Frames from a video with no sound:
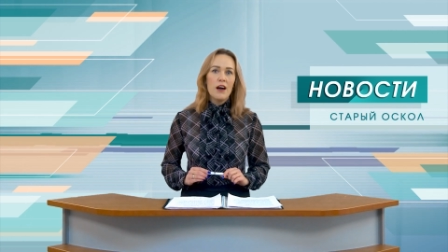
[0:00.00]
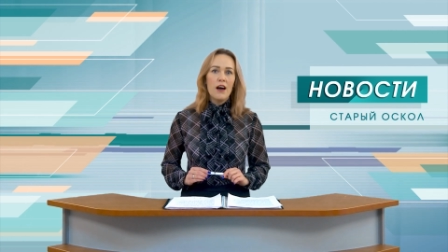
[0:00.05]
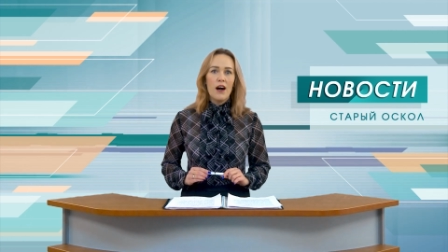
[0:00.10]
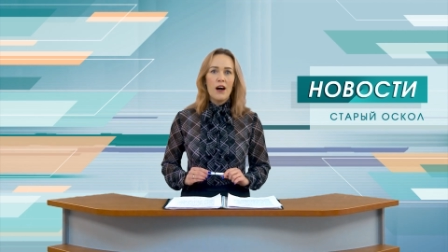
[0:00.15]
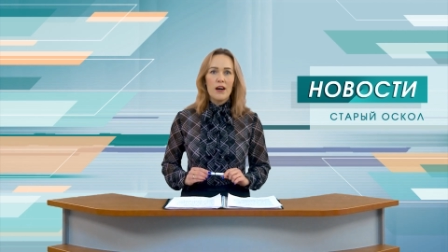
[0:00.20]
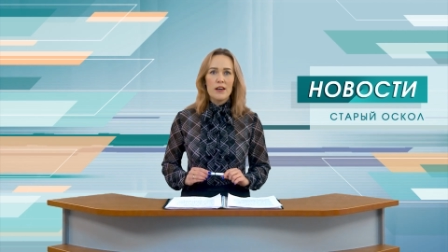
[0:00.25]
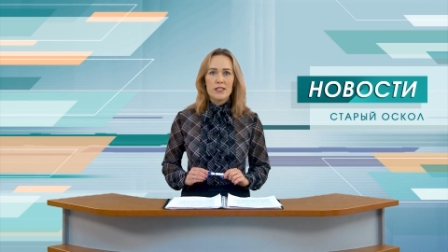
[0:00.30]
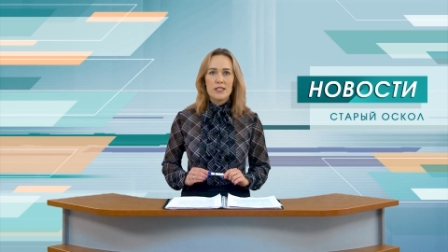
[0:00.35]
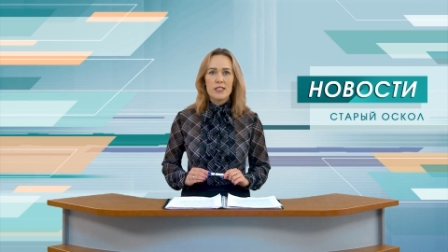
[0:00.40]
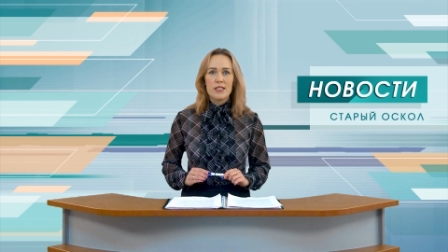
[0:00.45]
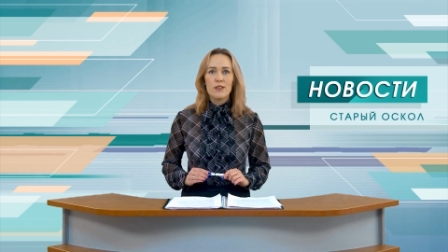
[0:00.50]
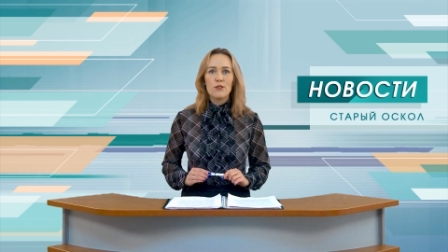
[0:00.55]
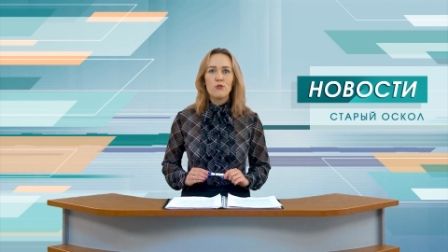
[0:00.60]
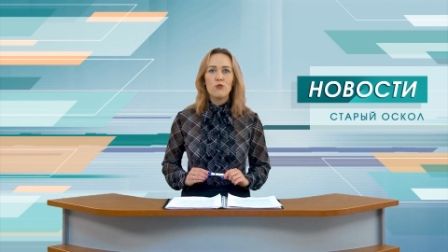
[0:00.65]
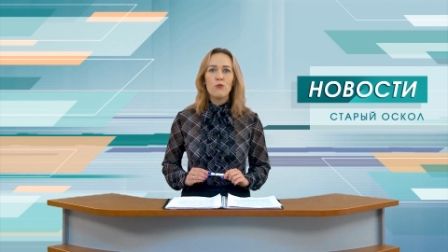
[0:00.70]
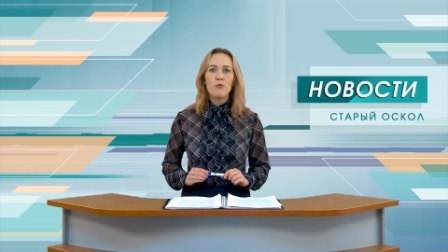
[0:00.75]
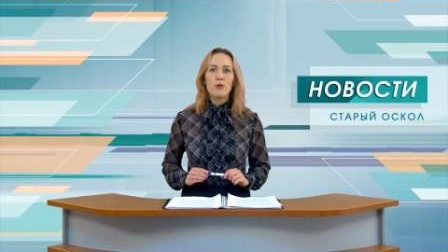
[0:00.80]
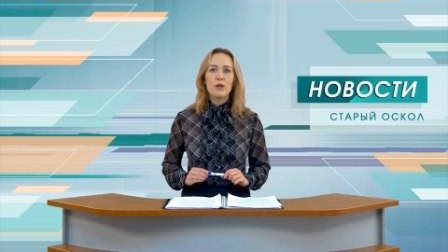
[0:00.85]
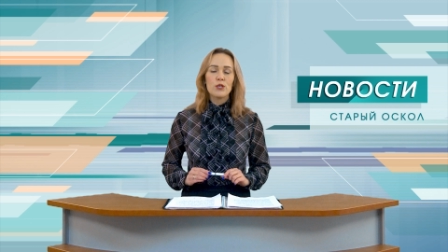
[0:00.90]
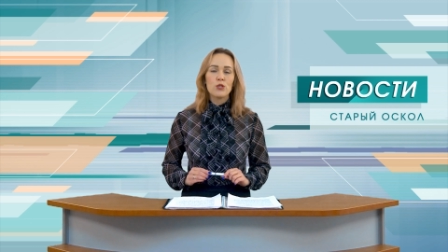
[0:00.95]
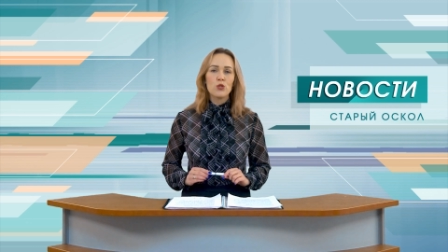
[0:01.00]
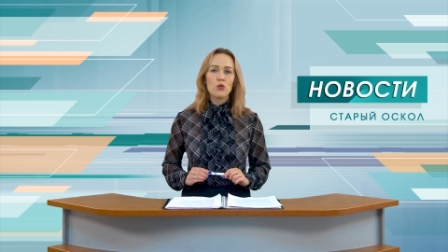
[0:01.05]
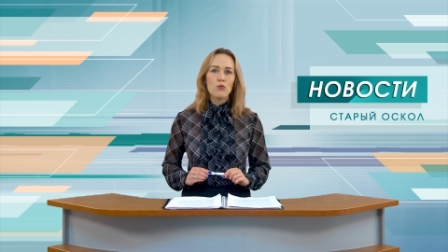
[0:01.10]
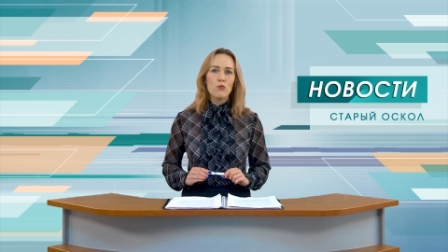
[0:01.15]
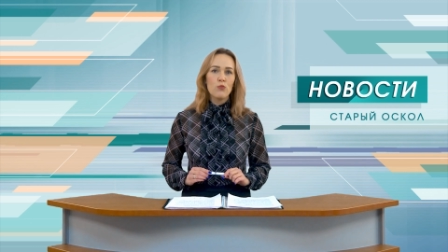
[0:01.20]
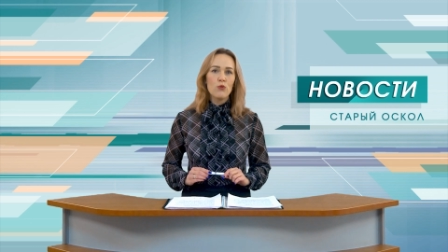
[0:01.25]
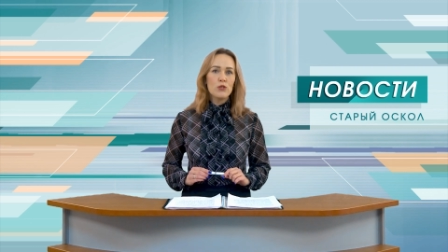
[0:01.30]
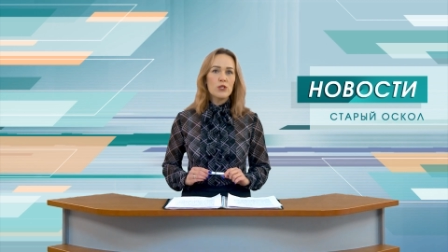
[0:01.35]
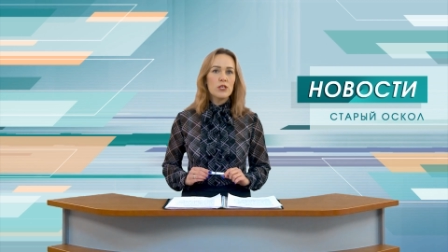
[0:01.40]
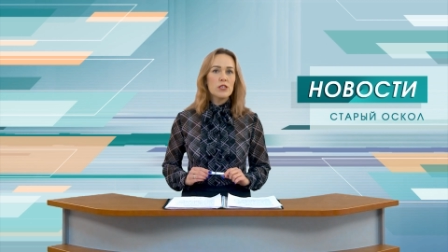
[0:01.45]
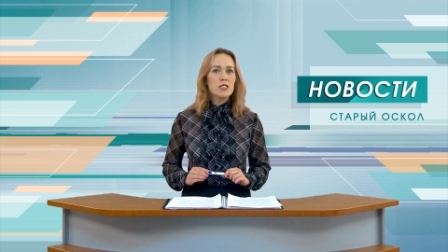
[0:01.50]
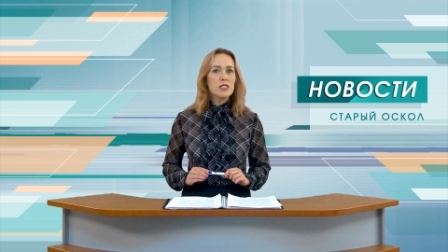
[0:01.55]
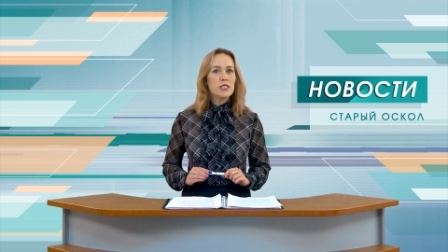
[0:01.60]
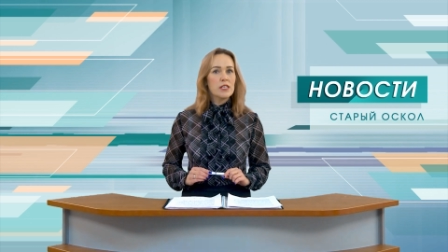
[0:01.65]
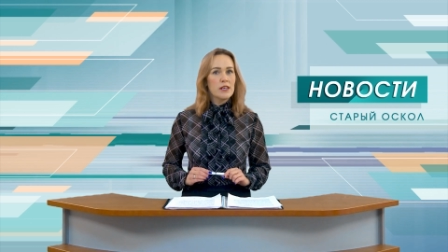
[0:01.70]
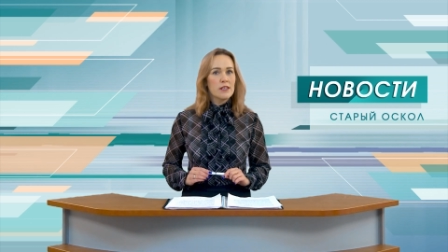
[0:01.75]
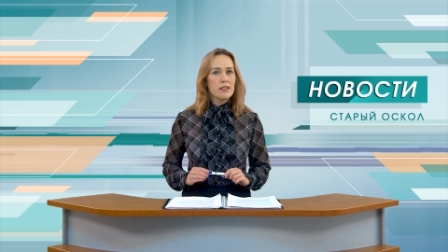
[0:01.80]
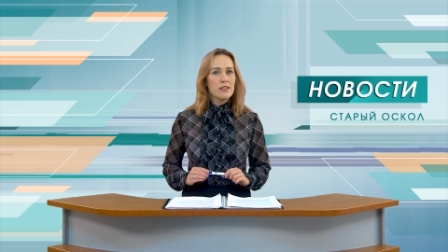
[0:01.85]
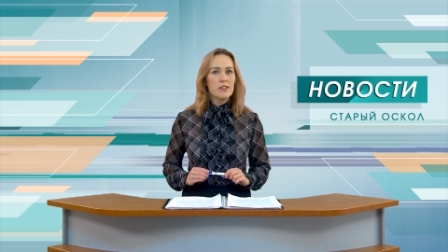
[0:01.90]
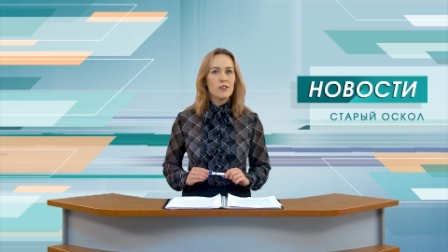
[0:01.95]
Акция «Добрая суббота»
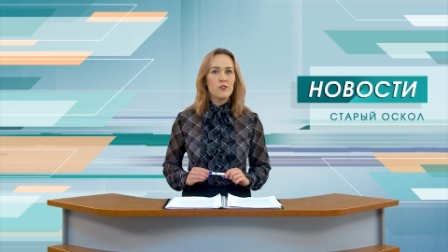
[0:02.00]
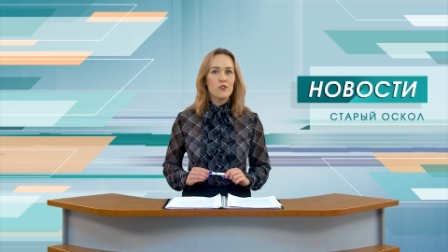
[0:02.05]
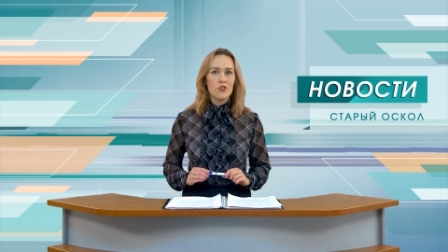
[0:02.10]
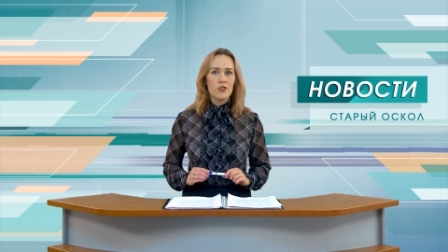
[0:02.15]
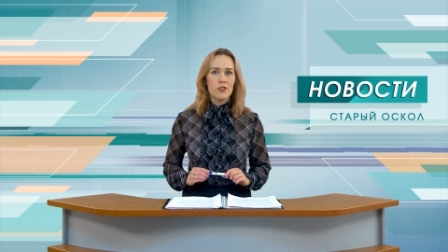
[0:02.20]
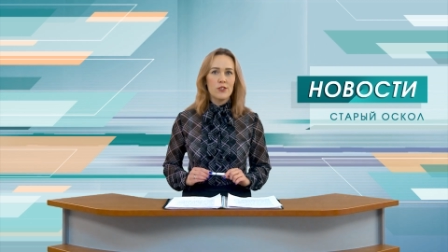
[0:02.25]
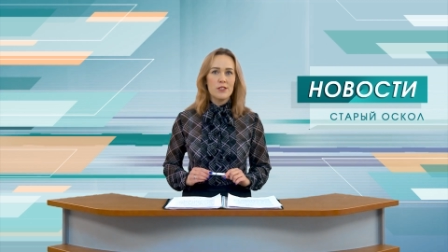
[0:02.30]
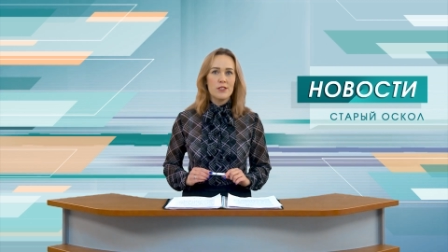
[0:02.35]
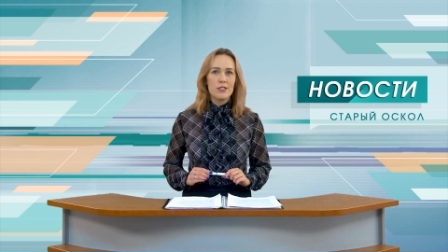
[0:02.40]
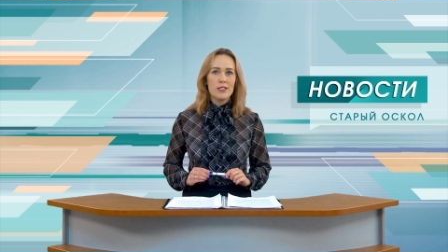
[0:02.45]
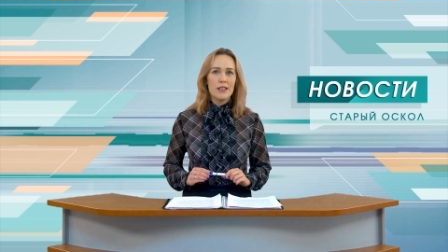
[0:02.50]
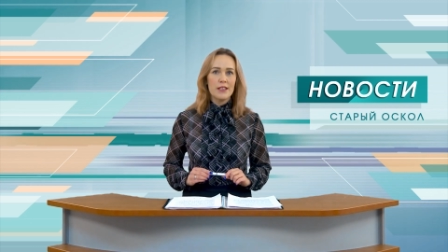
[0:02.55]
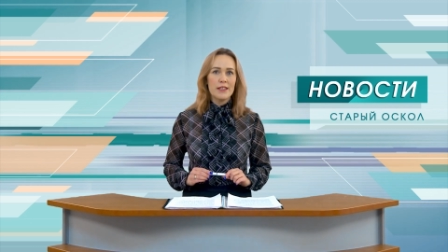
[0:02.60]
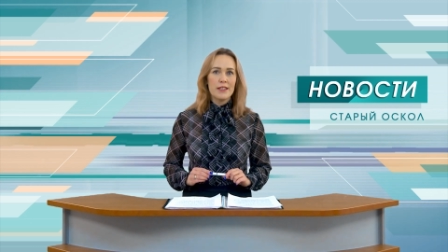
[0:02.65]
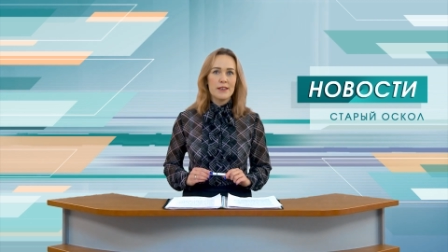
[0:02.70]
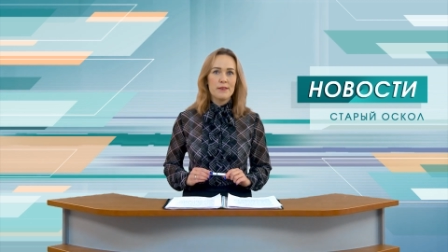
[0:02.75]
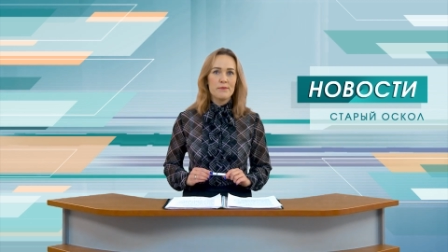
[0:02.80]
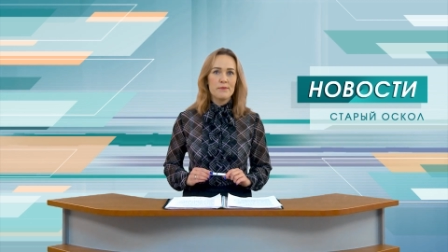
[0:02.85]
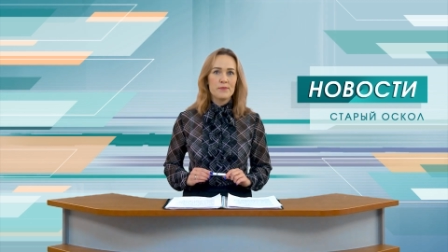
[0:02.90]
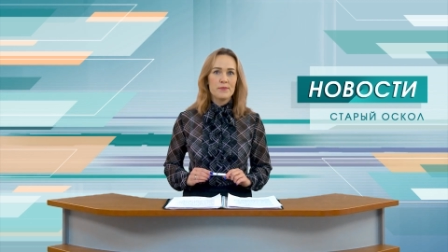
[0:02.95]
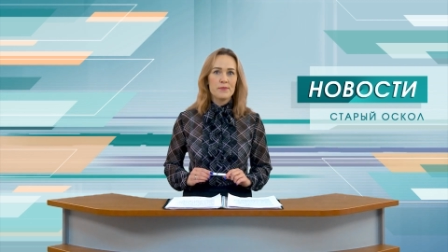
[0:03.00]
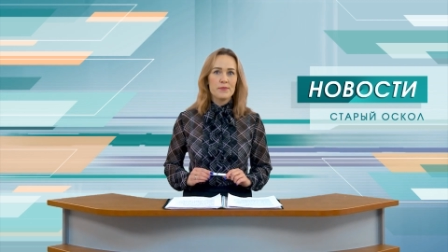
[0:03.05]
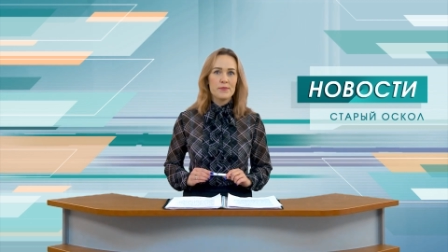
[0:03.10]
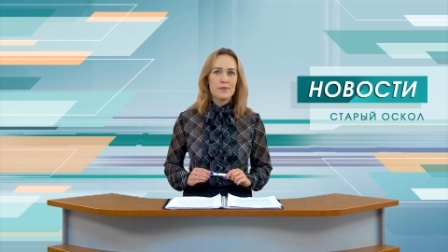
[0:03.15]
станет еженедельной.